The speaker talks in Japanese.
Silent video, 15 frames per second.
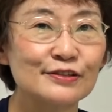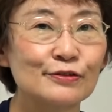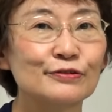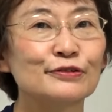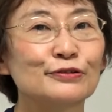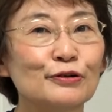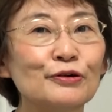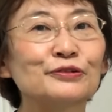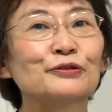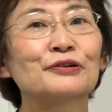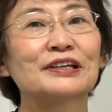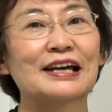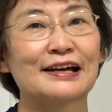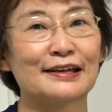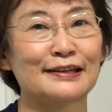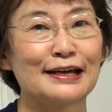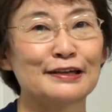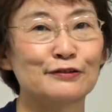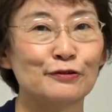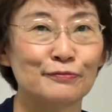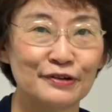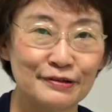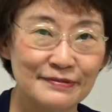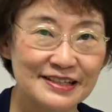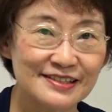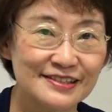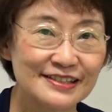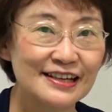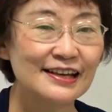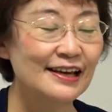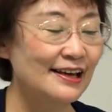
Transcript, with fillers: というのを取り上げたいと思います、